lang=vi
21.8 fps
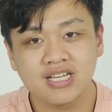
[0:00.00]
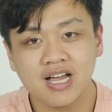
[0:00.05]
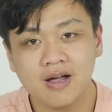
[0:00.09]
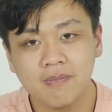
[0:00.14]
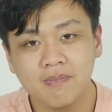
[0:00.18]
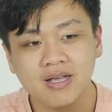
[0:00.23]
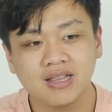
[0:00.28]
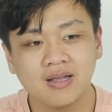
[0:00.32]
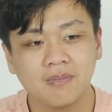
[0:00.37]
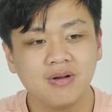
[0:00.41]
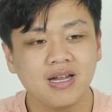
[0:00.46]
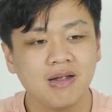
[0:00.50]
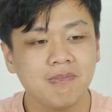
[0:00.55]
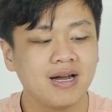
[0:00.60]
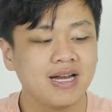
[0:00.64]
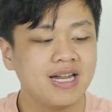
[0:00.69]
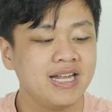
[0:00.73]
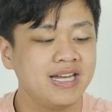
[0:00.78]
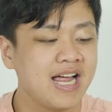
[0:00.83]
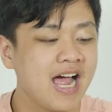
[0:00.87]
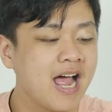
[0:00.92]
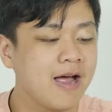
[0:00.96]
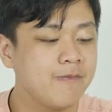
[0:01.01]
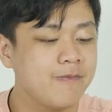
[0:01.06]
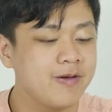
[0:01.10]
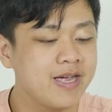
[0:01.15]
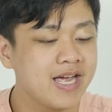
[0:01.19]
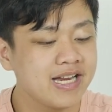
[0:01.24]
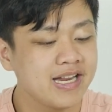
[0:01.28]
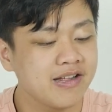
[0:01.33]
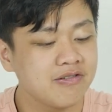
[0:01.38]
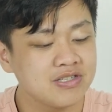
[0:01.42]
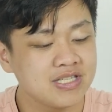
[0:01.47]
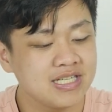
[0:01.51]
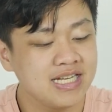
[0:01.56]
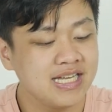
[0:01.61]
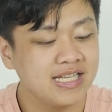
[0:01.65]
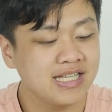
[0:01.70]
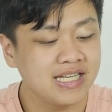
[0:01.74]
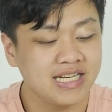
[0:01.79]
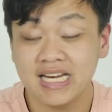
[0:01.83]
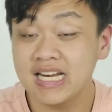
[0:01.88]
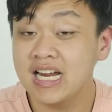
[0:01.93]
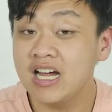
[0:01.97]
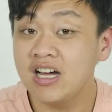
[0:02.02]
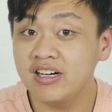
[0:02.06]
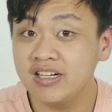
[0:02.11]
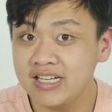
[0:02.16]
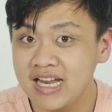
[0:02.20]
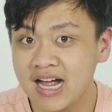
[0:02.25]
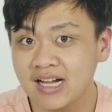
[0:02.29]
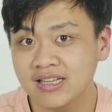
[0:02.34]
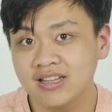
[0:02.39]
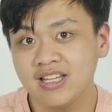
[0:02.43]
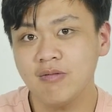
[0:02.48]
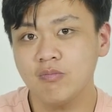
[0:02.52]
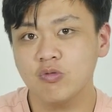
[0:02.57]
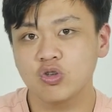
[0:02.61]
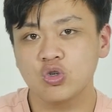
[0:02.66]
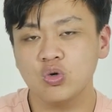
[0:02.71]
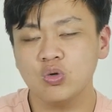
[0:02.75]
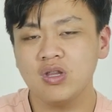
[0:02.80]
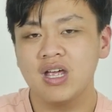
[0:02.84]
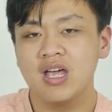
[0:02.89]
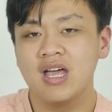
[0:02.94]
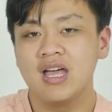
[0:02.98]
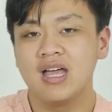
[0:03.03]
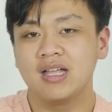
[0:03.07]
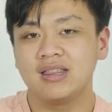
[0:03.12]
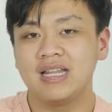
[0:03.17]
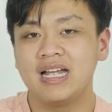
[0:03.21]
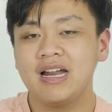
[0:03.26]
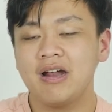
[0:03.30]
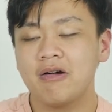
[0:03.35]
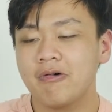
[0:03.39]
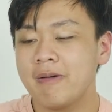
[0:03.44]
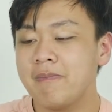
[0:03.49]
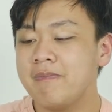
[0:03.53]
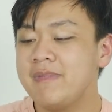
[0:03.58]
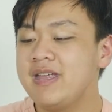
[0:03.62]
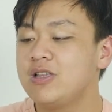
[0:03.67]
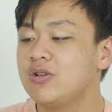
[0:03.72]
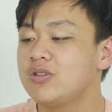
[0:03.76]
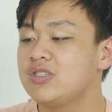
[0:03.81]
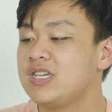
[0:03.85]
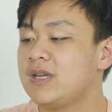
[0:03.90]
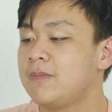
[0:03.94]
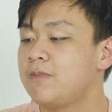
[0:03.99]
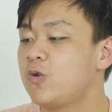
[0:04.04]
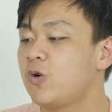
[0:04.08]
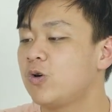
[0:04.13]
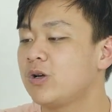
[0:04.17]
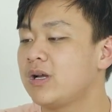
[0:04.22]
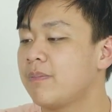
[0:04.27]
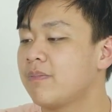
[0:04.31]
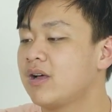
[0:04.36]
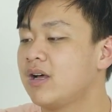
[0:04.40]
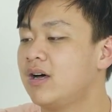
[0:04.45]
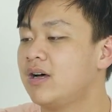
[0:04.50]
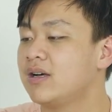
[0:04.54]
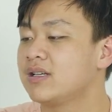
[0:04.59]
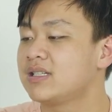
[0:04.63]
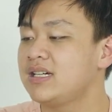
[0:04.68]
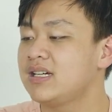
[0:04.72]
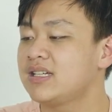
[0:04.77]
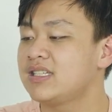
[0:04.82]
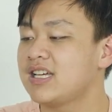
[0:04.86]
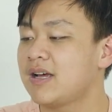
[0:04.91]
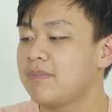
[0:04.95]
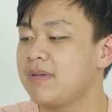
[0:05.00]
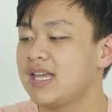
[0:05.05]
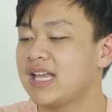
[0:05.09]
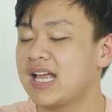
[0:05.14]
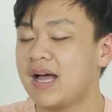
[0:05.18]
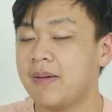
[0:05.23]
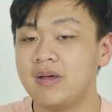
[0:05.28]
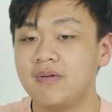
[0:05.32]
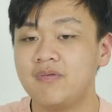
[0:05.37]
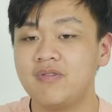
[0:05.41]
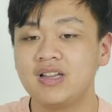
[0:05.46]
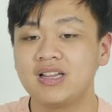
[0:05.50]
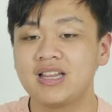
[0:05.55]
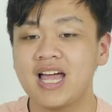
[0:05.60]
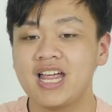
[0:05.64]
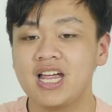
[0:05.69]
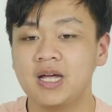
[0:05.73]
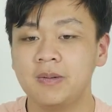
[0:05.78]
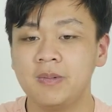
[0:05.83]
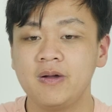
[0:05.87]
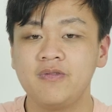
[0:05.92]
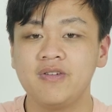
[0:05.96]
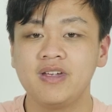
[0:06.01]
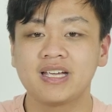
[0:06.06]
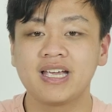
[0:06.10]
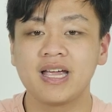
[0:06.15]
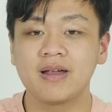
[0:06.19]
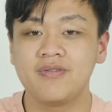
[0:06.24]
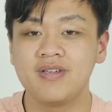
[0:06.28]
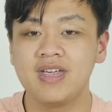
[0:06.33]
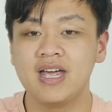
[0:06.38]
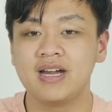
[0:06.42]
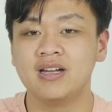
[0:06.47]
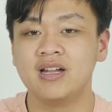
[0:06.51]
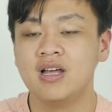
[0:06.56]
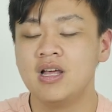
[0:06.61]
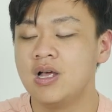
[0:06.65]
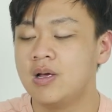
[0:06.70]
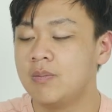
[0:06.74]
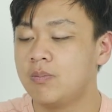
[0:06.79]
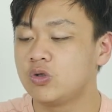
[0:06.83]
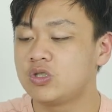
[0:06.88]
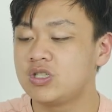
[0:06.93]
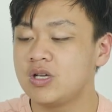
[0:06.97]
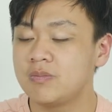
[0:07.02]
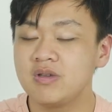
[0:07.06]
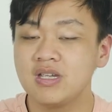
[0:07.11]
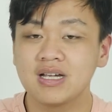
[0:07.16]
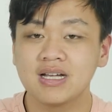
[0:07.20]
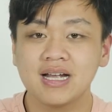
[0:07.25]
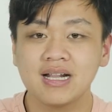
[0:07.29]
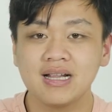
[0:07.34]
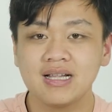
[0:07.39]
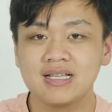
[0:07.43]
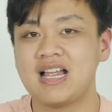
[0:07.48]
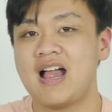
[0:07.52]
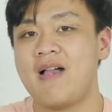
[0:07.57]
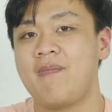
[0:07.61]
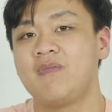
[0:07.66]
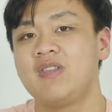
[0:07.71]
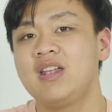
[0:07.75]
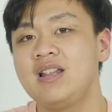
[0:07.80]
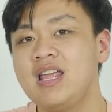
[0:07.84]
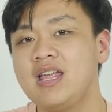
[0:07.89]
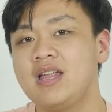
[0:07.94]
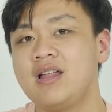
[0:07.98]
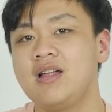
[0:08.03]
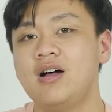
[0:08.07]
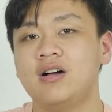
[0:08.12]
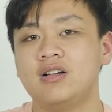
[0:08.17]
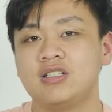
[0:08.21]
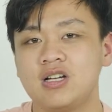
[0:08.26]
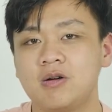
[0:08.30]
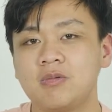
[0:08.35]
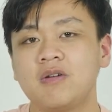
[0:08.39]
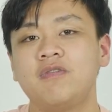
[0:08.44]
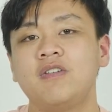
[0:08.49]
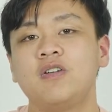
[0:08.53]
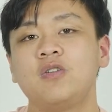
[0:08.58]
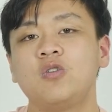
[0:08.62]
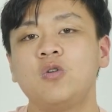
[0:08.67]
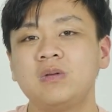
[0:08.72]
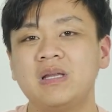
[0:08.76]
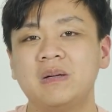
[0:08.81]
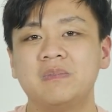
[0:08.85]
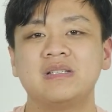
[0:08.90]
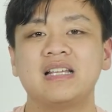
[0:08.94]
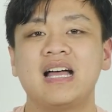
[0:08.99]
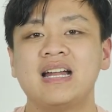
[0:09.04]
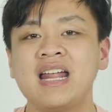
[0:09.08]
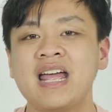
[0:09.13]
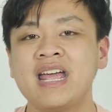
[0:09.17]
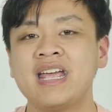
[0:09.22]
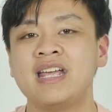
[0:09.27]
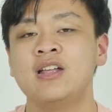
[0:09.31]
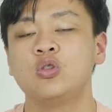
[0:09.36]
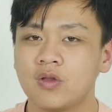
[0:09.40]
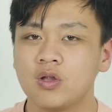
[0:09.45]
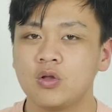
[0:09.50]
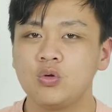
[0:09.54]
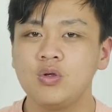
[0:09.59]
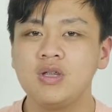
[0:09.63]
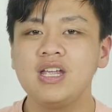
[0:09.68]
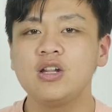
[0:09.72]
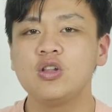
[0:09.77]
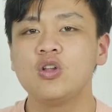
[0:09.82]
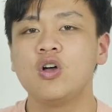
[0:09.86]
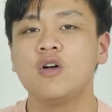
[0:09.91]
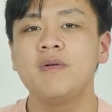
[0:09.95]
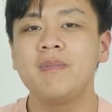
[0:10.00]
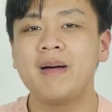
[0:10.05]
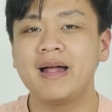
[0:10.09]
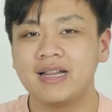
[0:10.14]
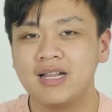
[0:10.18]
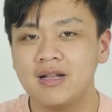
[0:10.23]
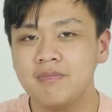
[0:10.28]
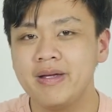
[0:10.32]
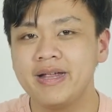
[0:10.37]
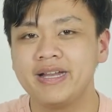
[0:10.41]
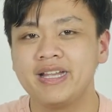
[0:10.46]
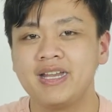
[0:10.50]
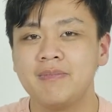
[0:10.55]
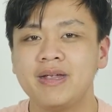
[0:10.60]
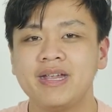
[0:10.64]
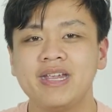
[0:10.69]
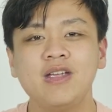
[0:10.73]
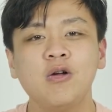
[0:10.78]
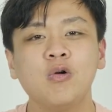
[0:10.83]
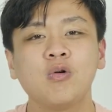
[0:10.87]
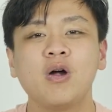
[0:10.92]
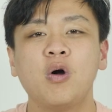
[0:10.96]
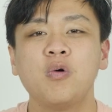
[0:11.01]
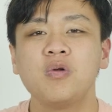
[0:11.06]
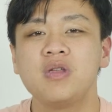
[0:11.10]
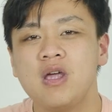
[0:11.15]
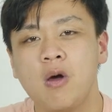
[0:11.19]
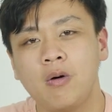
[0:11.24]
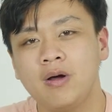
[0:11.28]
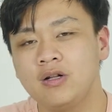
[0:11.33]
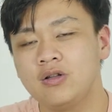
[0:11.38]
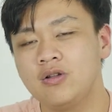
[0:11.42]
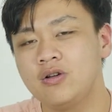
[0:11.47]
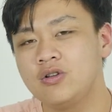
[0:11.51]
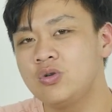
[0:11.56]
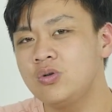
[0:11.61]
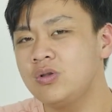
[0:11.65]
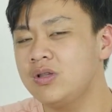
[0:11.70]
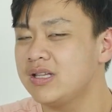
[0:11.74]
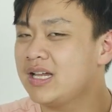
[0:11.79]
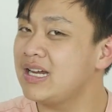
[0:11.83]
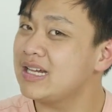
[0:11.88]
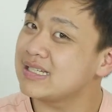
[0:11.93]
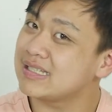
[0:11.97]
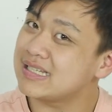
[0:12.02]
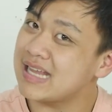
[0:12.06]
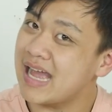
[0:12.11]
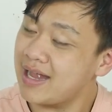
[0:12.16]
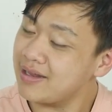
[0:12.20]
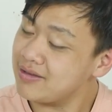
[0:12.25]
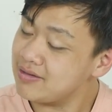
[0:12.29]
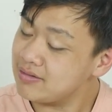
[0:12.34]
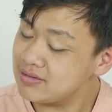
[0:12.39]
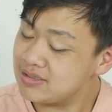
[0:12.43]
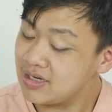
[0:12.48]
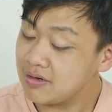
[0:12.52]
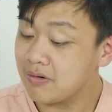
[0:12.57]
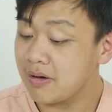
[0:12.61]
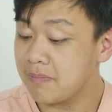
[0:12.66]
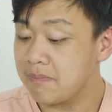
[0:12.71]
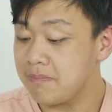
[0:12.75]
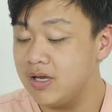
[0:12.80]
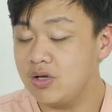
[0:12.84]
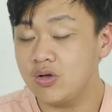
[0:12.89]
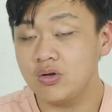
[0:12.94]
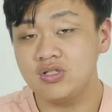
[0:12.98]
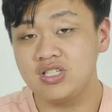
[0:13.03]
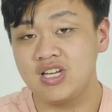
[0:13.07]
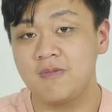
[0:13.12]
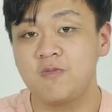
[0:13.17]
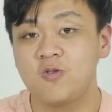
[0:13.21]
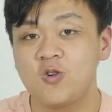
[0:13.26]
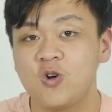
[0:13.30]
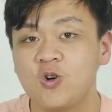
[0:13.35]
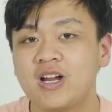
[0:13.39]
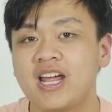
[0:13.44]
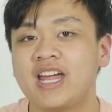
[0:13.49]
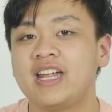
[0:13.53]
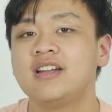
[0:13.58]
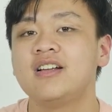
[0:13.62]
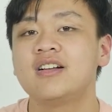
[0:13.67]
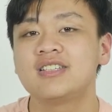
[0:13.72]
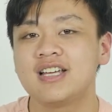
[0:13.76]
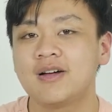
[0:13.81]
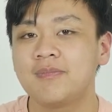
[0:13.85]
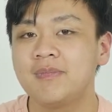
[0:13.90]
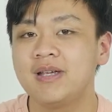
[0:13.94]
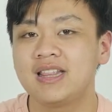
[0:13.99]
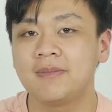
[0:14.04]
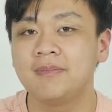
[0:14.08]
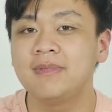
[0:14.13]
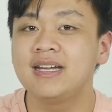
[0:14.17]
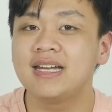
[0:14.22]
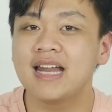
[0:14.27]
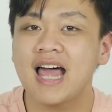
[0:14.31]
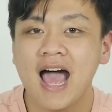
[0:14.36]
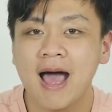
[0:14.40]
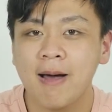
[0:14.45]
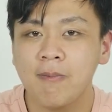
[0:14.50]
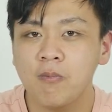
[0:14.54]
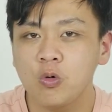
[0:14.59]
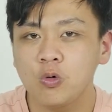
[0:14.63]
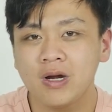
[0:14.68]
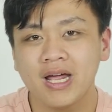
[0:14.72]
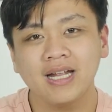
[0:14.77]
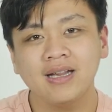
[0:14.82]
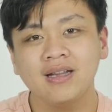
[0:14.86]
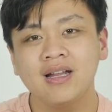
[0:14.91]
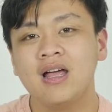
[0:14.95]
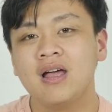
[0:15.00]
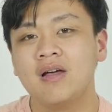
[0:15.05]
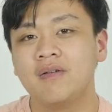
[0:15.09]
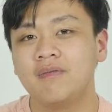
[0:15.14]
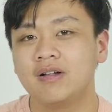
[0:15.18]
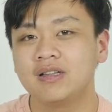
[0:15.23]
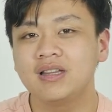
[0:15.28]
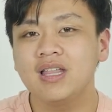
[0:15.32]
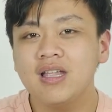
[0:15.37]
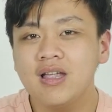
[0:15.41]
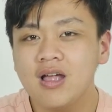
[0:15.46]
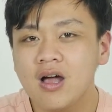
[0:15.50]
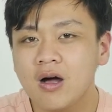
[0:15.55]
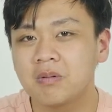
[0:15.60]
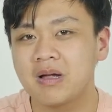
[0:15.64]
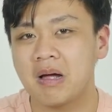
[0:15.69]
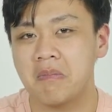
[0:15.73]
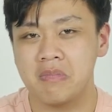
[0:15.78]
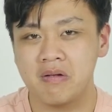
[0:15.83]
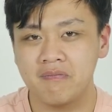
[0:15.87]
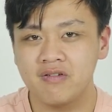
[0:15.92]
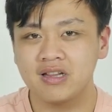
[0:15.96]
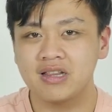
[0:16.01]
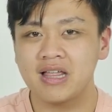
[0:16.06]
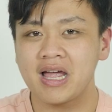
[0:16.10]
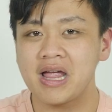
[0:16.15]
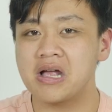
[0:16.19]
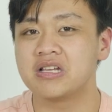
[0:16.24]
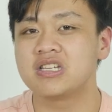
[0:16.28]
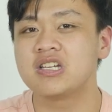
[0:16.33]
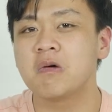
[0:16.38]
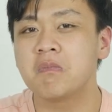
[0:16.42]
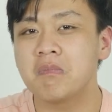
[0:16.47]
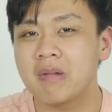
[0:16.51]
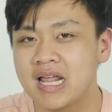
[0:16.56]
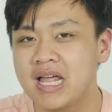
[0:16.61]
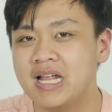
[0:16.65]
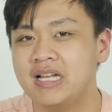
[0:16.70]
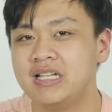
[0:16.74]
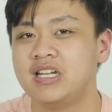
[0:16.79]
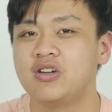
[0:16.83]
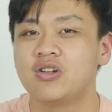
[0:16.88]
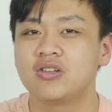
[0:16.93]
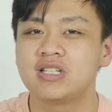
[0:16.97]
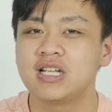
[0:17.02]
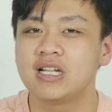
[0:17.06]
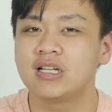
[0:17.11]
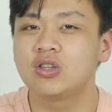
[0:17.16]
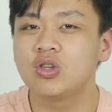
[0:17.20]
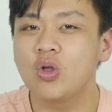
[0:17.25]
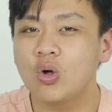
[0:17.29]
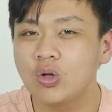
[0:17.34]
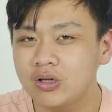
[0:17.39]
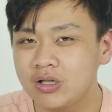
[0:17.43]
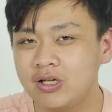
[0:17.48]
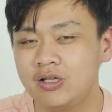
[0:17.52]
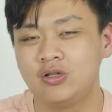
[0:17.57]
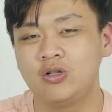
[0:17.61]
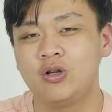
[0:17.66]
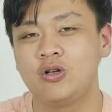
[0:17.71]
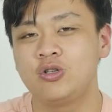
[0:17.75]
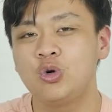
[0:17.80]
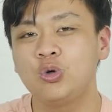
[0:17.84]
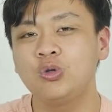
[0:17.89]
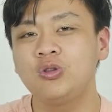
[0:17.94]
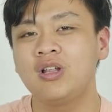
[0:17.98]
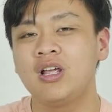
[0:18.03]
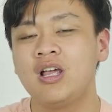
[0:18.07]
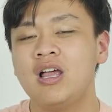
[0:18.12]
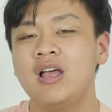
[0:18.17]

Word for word: trang bị tấm nền màn hình i pê ét lờ xê đê nên hơi đáng tiếc một chút. Đấy là Redmi Note chín Pro năm G sẽ được trang bị cảm biến vân tay ở bên phía cạnh viền, một trong những cắt giảm nhất định ở trong cái phân khúc tầm giá này. Tuy nhiên đối với bản thân mình thì mình yêu cầu nhiều hơn đôi chút, đấy là giá như chiếc Redmi Note chín Pro này được trang bị tấm nền AMOLED và tích hợp cảm biến vân tay ở trong màn hình thì nó sẽ tốt hơn đôi chút.